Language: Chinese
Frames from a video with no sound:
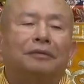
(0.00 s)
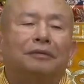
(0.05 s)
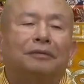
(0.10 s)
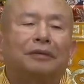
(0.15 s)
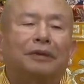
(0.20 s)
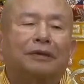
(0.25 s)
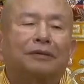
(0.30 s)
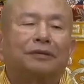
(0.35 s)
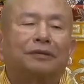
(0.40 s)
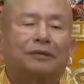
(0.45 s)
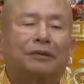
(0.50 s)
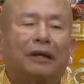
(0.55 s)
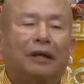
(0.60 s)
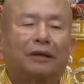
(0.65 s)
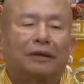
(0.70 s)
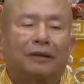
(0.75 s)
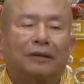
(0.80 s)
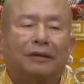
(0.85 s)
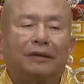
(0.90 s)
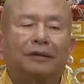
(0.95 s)
但是它
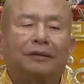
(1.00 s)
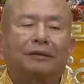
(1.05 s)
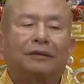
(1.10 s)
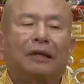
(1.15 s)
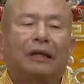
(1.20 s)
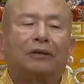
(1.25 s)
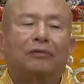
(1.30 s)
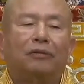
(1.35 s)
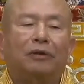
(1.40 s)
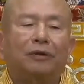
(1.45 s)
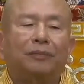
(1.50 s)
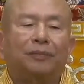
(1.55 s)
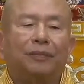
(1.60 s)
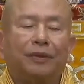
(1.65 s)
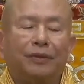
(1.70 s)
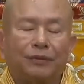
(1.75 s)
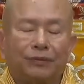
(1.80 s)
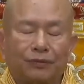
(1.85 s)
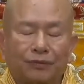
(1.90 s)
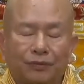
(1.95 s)
可以当为
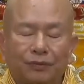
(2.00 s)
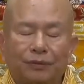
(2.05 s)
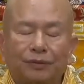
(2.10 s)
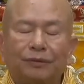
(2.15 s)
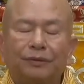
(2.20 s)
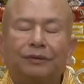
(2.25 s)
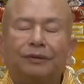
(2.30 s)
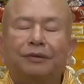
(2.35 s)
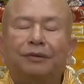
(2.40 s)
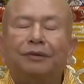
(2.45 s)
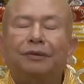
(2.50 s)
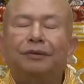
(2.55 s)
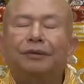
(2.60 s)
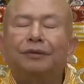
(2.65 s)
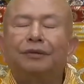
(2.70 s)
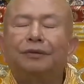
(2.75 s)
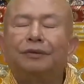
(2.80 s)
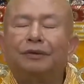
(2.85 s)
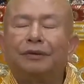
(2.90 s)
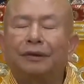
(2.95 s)
本尊，
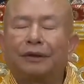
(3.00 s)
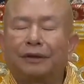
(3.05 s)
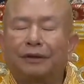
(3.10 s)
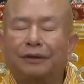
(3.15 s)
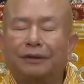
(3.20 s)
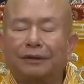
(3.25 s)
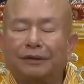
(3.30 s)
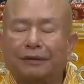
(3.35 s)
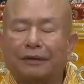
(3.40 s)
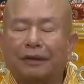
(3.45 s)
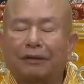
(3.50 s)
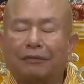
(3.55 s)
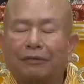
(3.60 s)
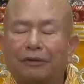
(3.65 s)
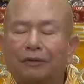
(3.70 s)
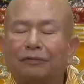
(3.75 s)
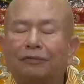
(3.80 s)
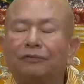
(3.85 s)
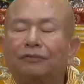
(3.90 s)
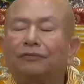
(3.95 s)
也可以当
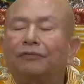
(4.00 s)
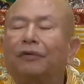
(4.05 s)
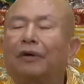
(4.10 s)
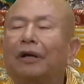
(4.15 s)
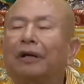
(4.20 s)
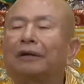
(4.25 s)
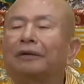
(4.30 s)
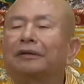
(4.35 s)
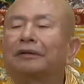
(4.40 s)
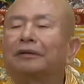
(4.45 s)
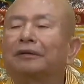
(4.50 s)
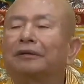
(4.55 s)
为护法，